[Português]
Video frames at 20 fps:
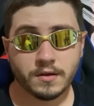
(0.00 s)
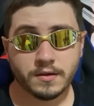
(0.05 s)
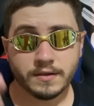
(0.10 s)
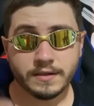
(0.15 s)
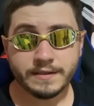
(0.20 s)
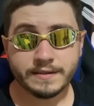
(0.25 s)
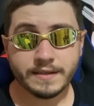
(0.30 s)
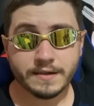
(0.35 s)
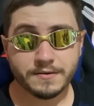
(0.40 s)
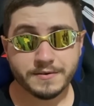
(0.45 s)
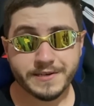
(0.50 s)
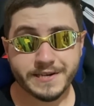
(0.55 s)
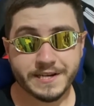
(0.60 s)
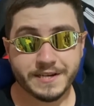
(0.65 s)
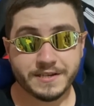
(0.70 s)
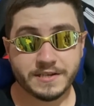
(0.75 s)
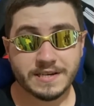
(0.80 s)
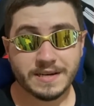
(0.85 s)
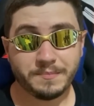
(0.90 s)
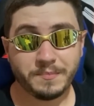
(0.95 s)
Então,
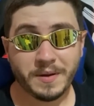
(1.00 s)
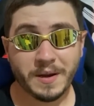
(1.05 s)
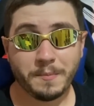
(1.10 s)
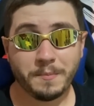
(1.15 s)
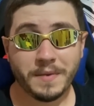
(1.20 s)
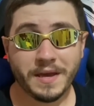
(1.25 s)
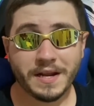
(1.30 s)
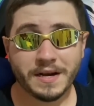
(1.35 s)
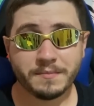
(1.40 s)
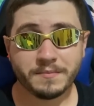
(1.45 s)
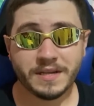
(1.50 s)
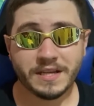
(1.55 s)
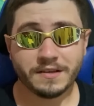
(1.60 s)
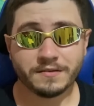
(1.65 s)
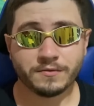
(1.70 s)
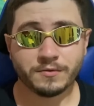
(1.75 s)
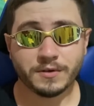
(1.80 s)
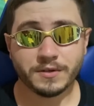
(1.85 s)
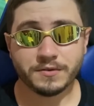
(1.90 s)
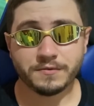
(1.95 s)
gente, a primeira
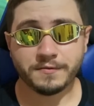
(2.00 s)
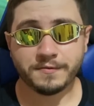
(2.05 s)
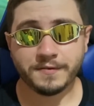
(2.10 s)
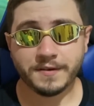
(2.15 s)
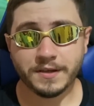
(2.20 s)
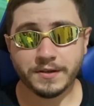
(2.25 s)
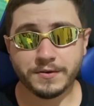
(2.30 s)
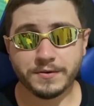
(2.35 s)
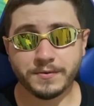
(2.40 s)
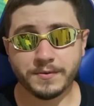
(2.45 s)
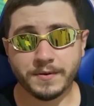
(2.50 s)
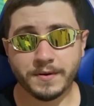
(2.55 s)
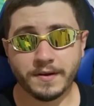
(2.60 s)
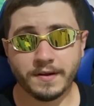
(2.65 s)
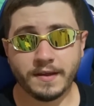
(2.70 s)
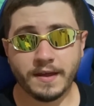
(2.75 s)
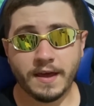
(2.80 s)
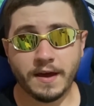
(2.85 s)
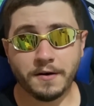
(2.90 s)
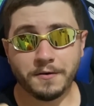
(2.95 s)
miniatura do vídeo
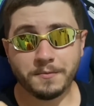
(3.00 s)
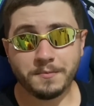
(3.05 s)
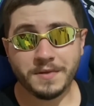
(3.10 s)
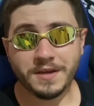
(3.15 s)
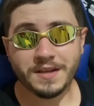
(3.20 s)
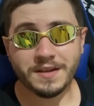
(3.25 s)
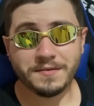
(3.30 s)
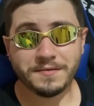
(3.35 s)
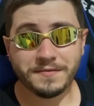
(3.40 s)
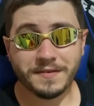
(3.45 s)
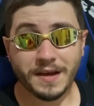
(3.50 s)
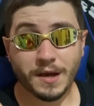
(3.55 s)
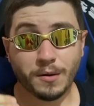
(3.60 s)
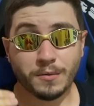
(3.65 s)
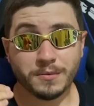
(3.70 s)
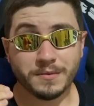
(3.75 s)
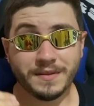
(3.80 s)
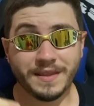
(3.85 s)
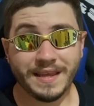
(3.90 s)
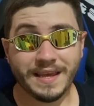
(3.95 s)
é o mini
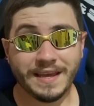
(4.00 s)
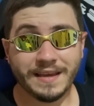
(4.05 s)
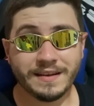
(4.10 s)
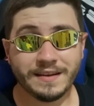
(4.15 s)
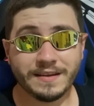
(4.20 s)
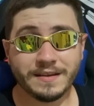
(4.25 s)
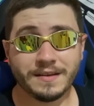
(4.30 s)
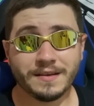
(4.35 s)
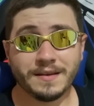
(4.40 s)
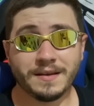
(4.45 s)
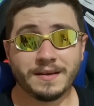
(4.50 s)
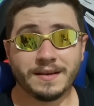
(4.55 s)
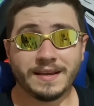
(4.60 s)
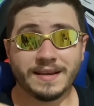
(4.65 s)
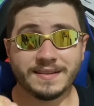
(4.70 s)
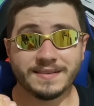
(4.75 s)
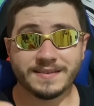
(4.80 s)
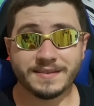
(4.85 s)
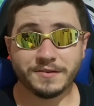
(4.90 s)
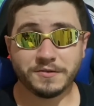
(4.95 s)
veco dele,
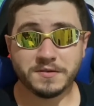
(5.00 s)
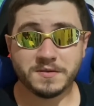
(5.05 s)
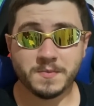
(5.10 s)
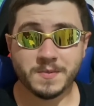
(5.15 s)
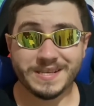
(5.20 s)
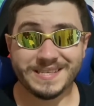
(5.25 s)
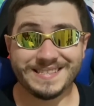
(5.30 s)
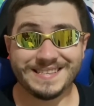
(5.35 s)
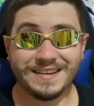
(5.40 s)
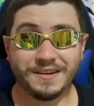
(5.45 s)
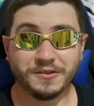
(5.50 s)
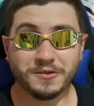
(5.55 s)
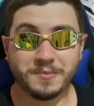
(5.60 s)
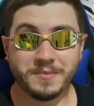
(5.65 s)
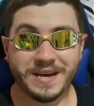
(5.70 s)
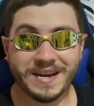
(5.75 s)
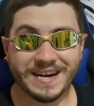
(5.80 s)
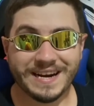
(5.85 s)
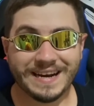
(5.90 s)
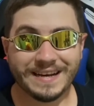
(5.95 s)
edição especial do
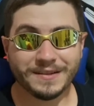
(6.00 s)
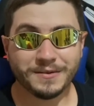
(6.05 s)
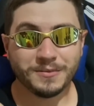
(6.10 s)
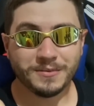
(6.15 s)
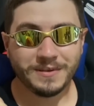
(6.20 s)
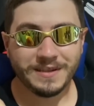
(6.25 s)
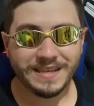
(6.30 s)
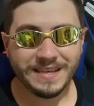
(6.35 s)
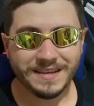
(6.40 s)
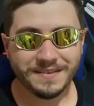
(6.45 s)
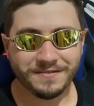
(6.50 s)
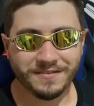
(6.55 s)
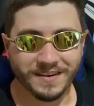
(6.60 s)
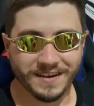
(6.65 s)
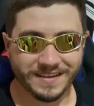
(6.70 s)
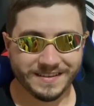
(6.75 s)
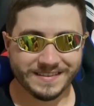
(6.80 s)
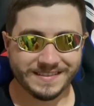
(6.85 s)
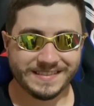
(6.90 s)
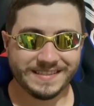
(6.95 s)
Mercado
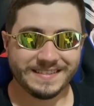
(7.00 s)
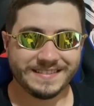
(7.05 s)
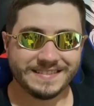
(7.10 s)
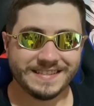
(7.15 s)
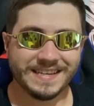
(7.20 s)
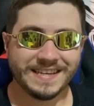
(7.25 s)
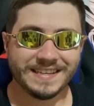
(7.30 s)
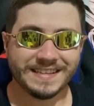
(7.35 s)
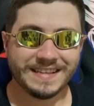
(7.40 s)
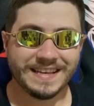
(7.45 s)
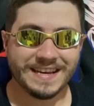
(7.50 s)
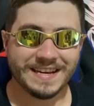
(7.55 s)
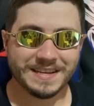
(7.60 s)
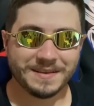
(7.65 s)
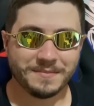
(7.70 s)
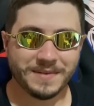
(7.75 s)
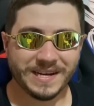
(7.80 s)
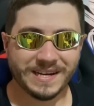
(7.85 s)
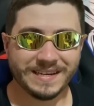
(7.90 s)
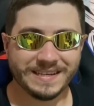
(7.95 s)
Livre. Vocês têm ideia
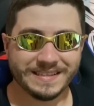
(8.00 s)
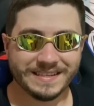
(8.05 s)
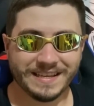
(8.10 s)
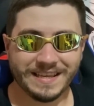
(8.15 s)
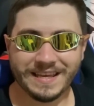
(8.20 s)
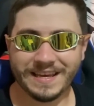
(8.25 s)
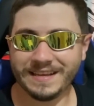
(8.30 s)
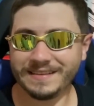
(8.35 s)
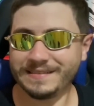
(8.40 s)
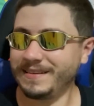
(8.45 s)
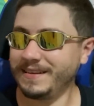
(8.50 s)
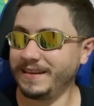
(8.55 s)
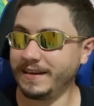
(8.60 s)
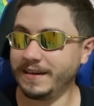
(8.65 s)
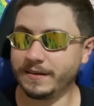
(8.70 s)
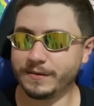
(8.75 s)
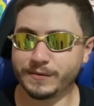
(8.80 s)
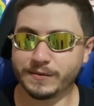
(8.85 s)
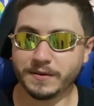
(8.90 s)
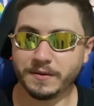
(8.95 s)
que bacana que é?
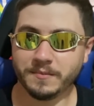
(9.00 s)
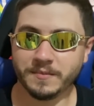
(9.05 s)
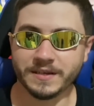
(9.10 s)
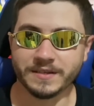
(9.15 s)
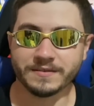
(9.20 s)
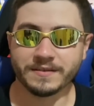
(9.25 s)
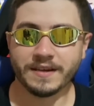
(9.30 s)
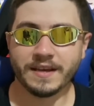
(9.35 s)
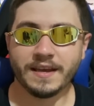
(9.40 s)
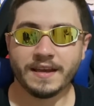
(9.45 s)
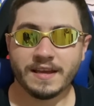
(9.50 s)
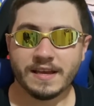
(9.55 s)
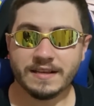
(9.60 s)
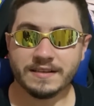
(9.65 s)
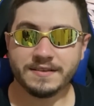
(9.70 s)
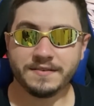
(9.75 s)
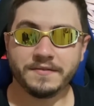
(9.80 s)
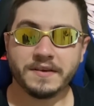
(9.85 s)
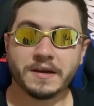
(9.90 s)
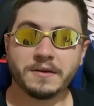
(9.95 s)
liga só, mano.
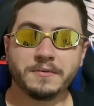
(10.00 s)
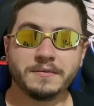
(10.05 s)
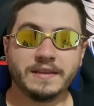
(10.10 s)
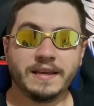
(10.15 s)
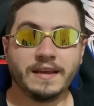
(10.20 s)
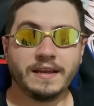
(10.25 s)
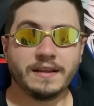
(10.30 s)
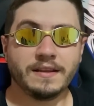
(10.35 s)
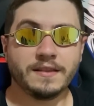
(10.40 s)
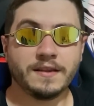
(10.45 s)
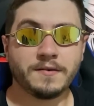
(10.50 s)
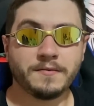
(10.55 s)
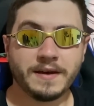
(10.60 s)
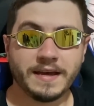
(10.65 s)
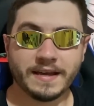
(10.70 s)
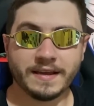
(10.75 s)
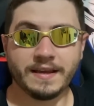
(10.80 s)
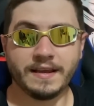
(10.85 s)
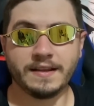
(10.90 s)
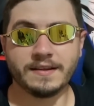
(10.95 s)
Esse veco dele não
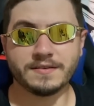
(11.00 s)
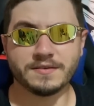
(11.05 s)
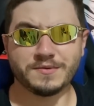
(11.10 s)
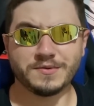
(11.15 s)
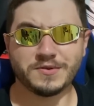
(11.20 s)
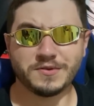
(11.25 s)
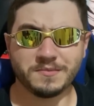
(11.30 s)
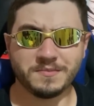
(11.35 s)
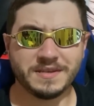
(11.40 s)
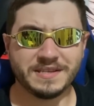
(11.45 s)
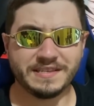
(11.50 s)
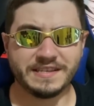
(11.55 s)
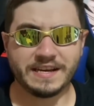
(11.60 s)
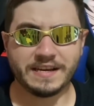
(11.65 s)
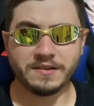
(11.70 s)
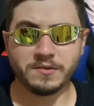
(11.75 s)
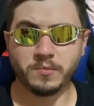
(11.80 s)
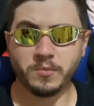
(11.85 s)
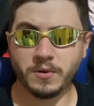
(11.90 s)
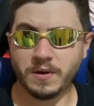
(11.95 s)
é aqueles
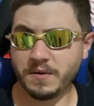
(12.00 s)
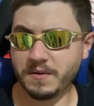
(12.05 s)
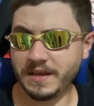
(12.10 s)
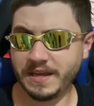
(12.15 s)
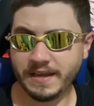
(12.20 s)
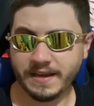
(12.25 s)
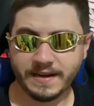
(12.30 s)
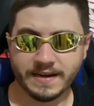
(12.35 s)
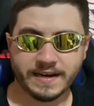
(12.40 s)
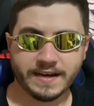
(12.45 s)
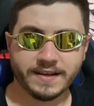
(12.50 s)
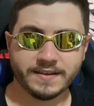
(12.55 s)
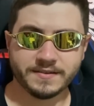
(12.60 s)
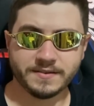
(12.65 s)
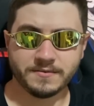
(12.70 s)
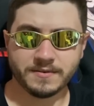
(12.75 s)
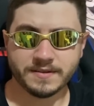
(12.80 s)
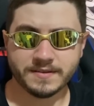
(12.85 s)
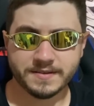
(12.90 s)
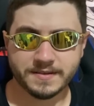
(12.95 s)
customizado por alguém em
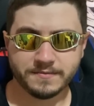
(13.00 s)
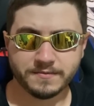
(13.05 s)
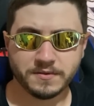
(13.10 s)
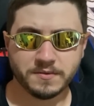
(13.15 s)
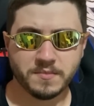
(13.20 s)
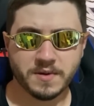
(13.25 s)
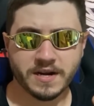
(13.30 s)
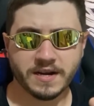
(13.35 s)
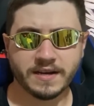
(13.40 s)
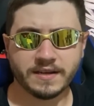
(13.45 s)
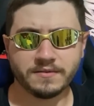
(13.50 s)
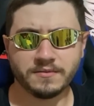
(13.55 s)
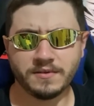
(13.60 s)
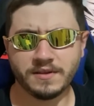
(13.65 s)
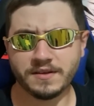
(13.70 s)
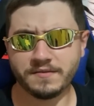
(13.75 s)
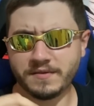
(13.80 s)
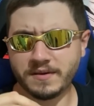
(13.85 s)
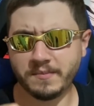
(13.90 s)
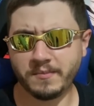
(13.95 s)
casa com adesivo do Mercado
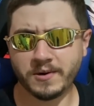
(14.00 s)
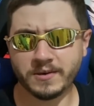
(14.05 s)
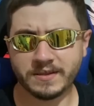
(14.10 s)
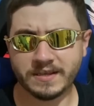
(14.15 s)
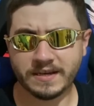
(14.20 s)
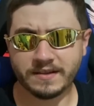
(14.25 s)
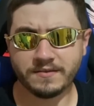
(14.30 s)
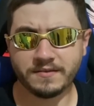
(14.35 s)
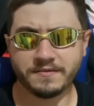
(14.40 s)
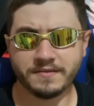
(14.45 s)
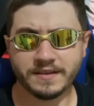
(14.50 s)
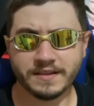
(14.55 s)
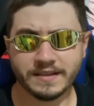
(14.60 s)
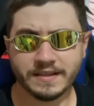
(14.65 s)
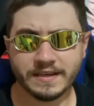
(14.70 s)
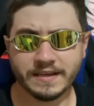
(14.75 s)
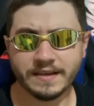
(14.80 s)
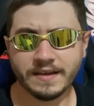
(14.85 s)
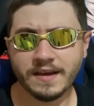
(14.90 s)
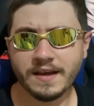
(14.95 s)
Livre e botado a
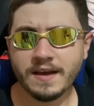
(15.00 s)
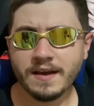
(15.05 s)
vender.